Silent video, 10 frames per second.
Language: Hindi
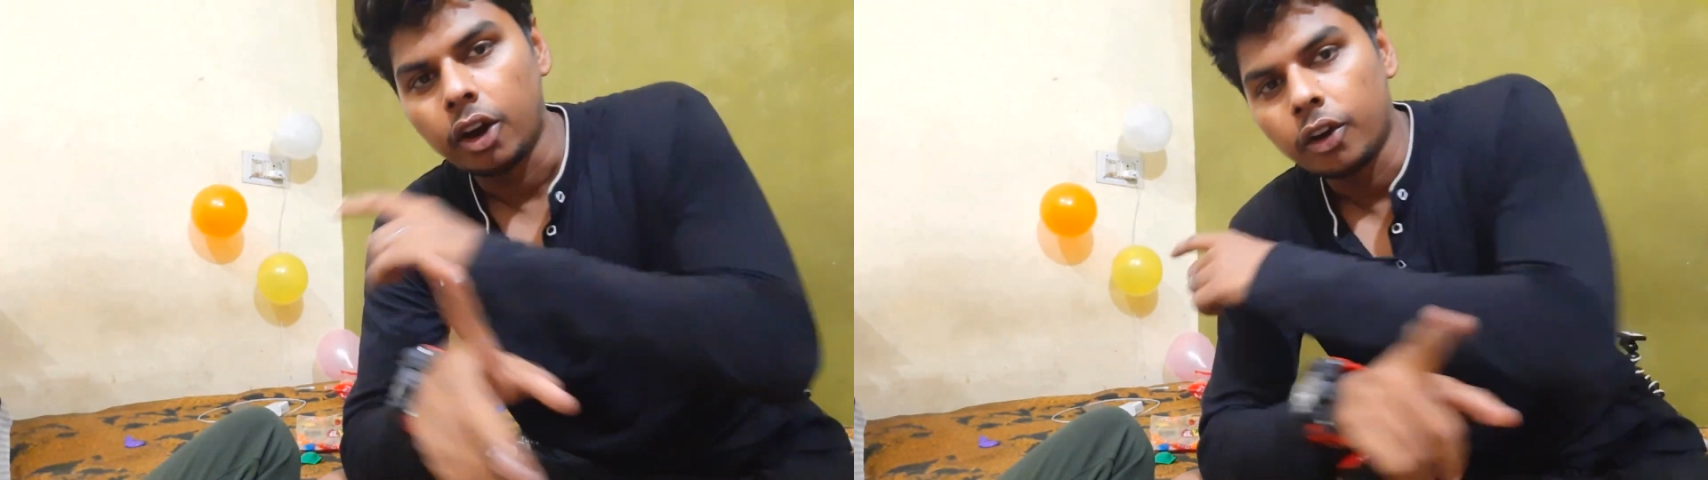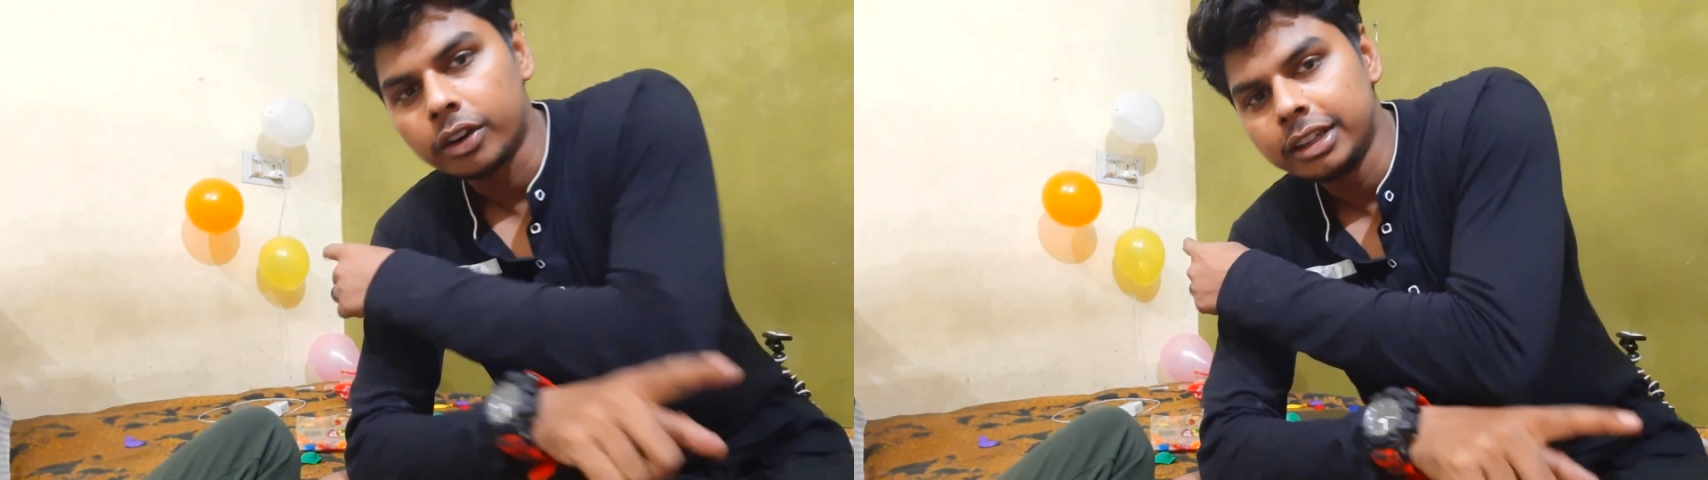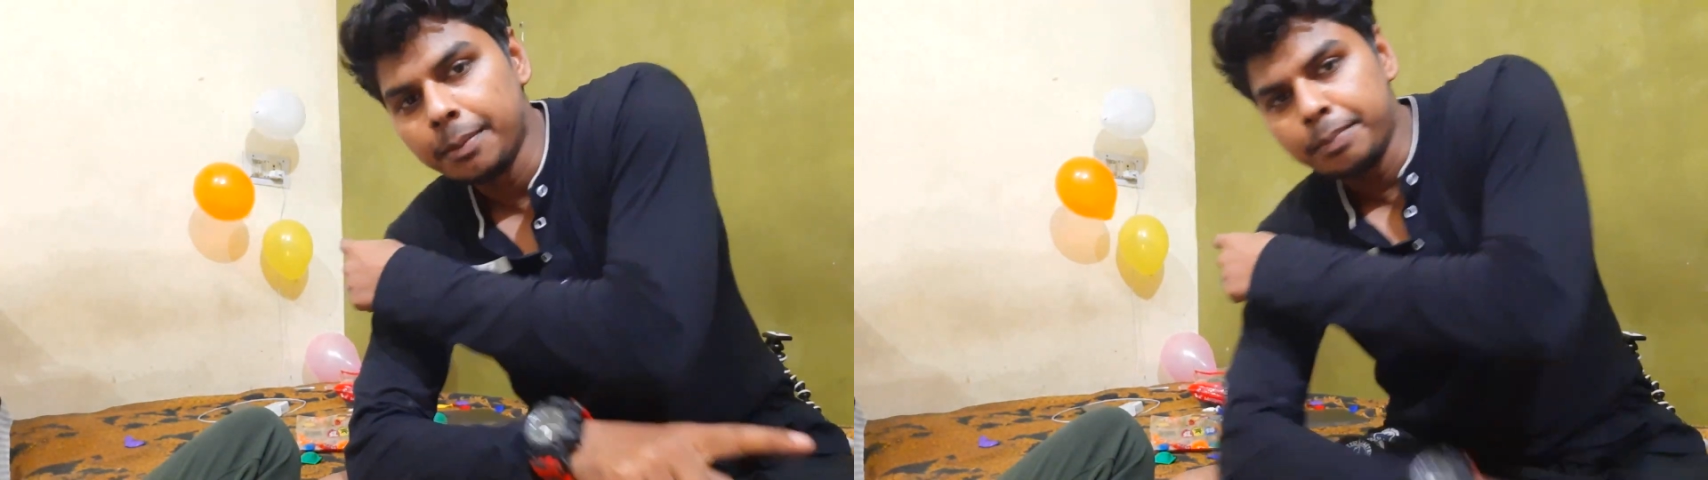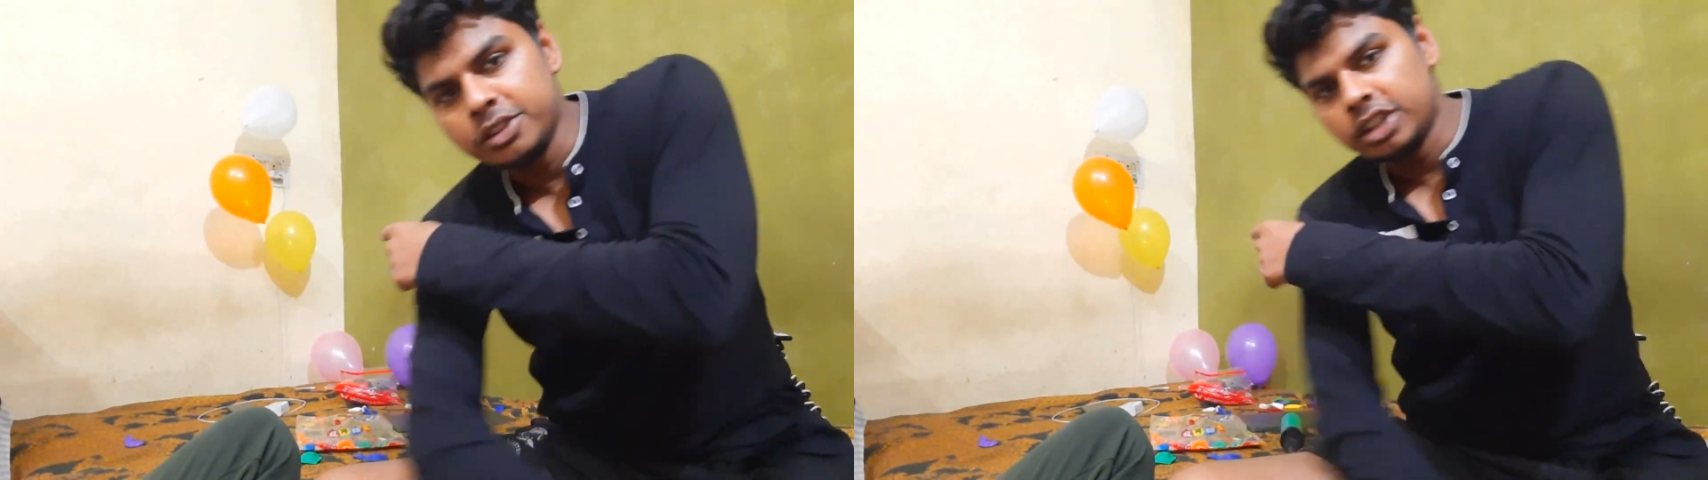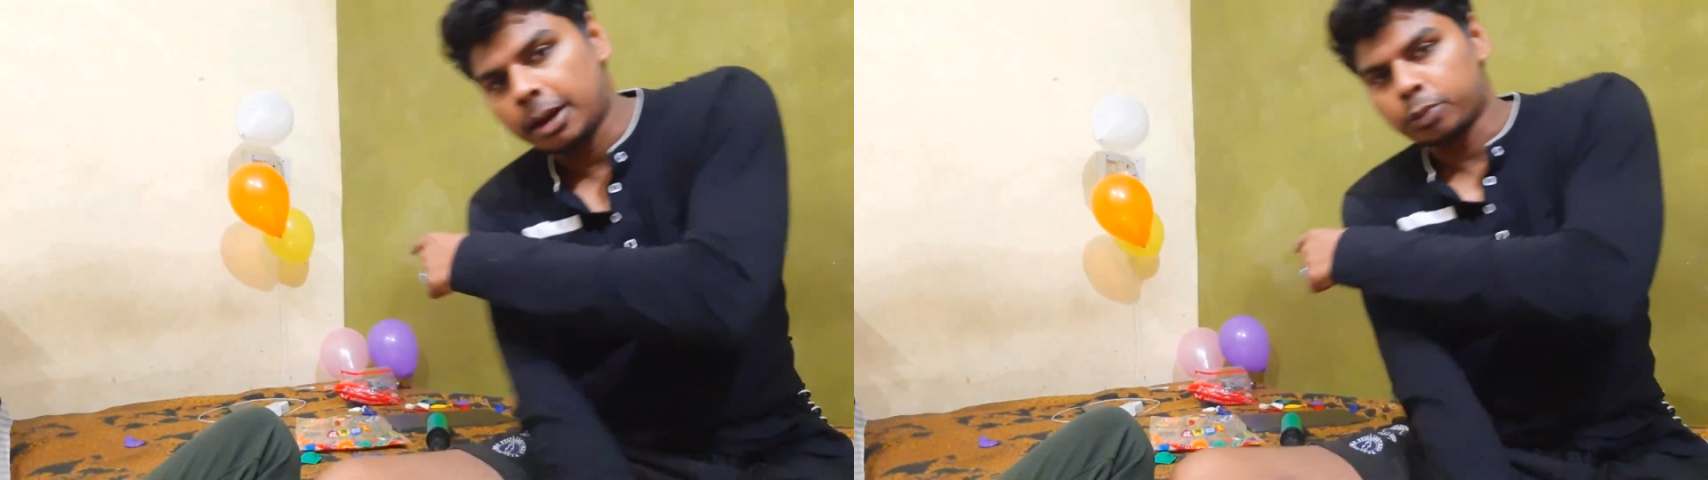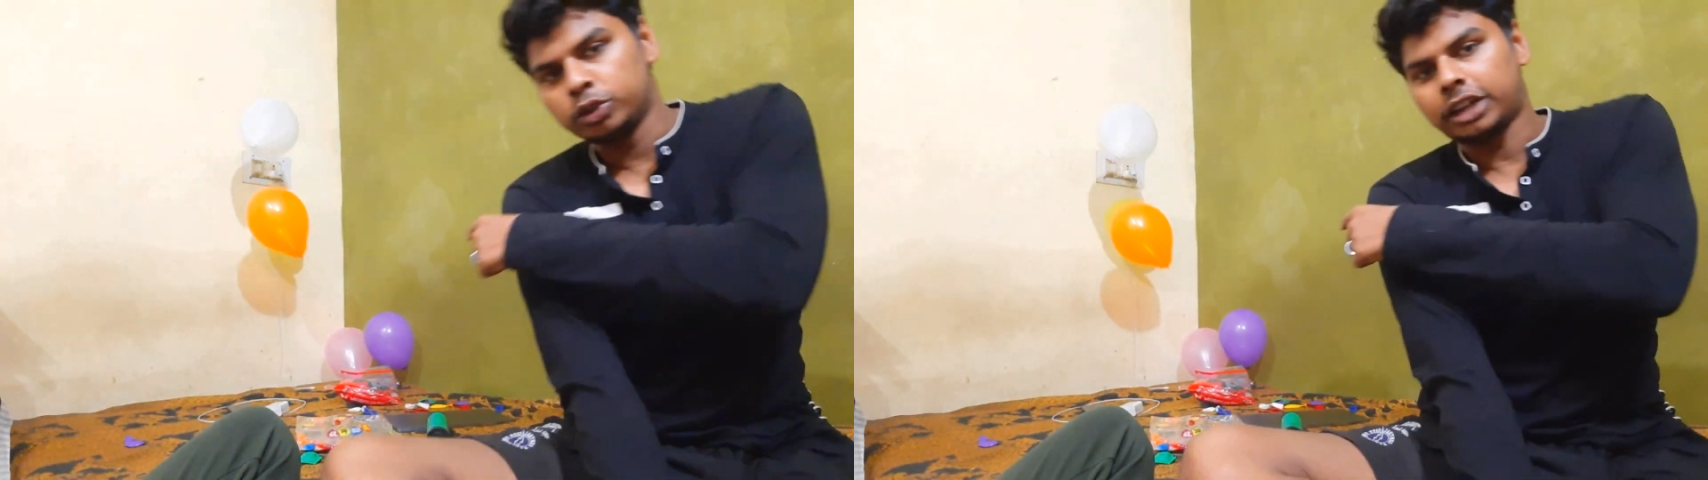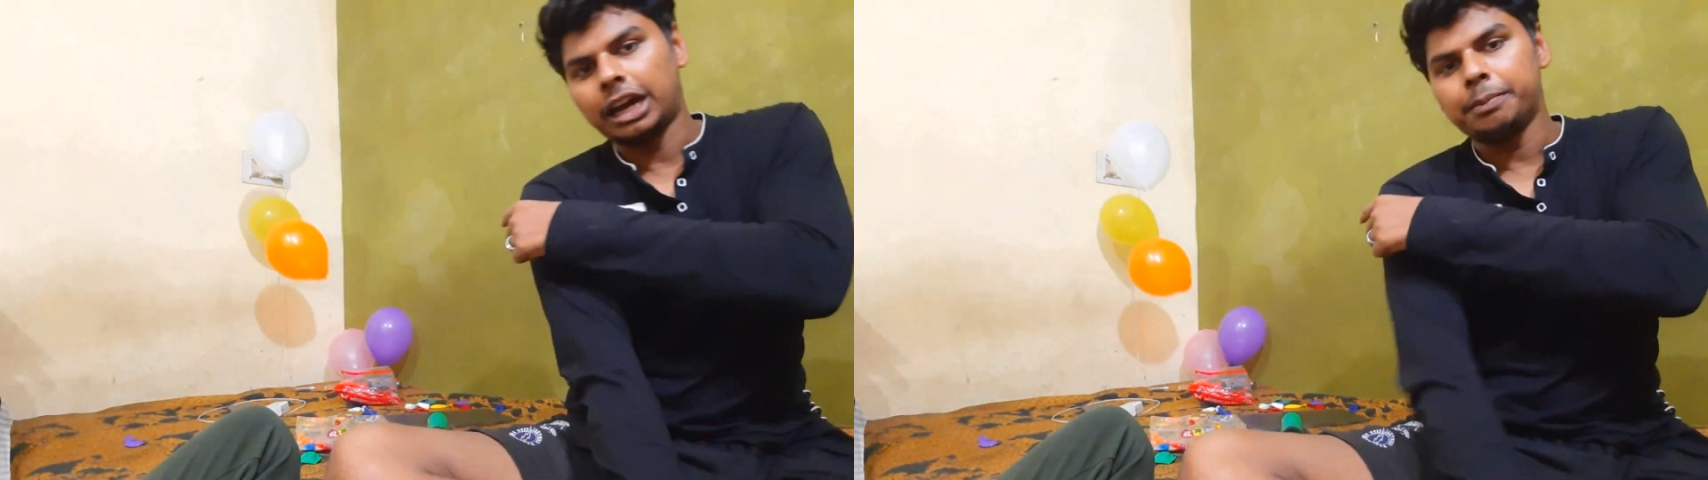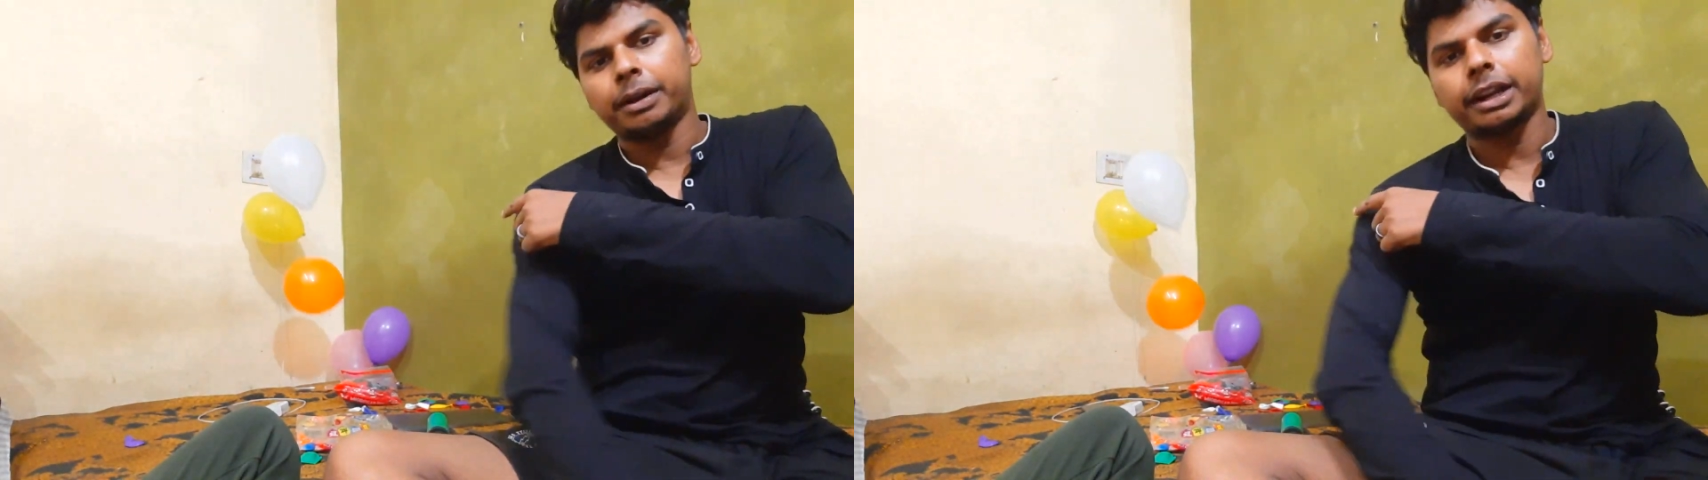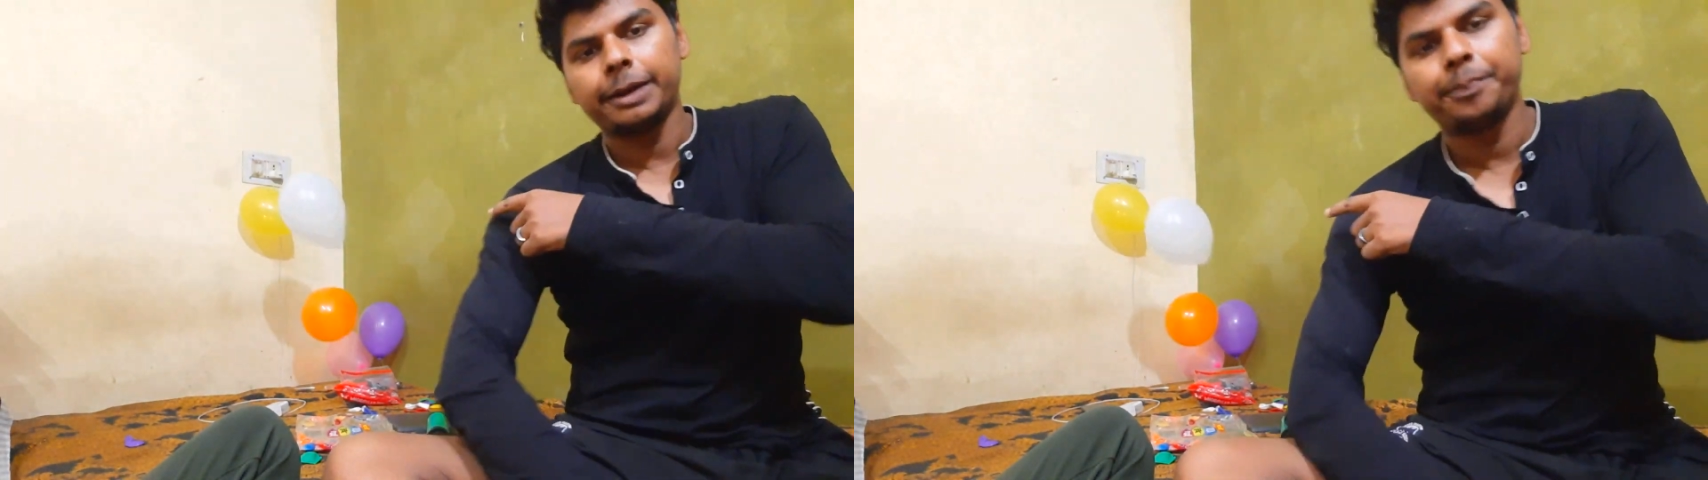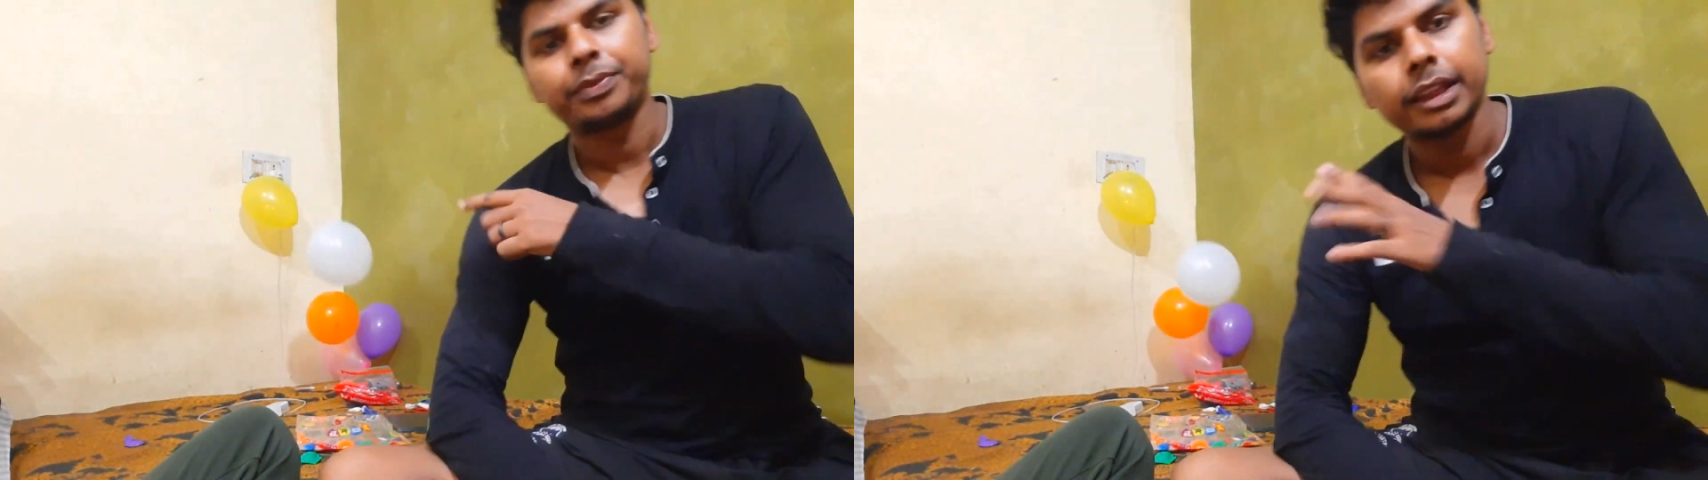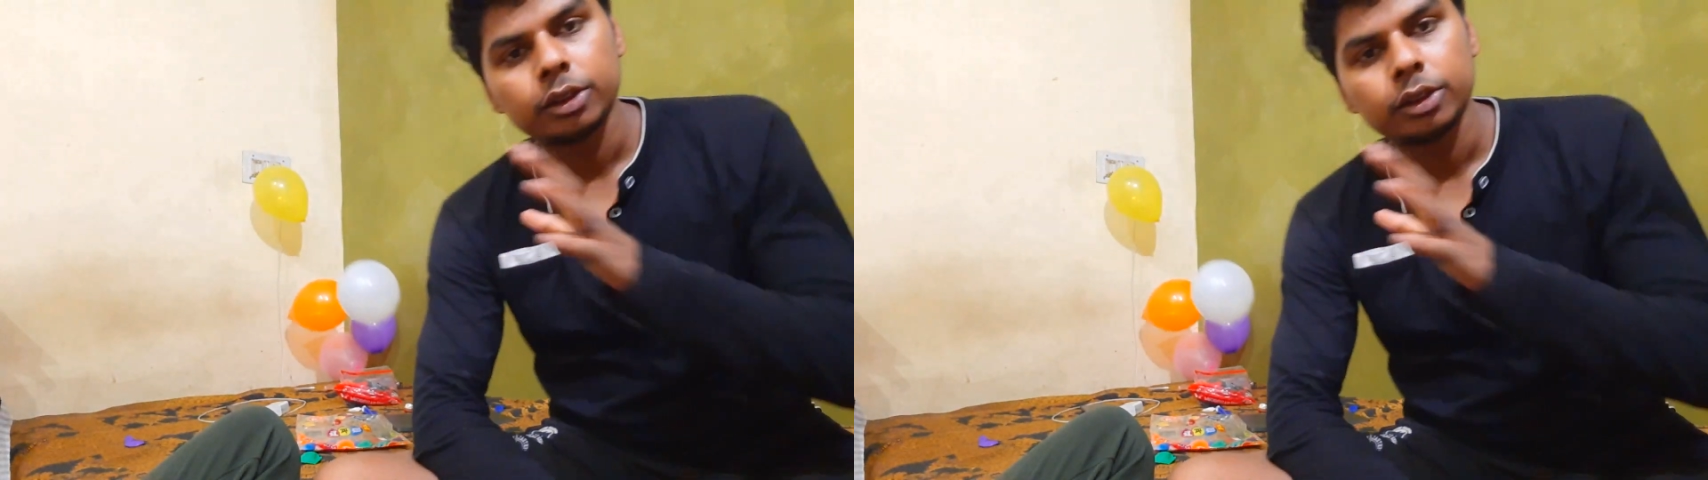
और ये पीछे आपको दिखाई पड़ रहे हैं